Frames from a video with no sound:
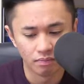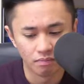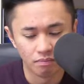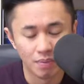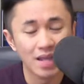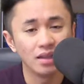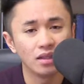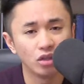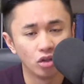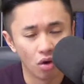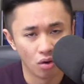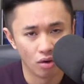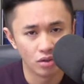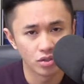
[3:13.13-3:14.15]
22
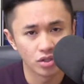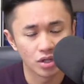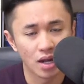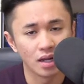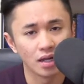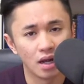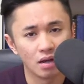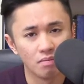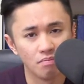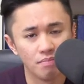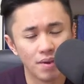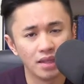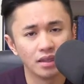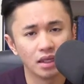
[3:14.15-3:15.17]

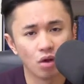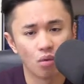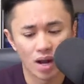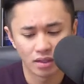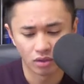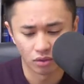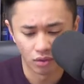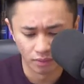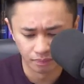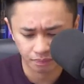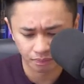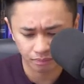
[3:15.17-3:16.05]
hanggang 24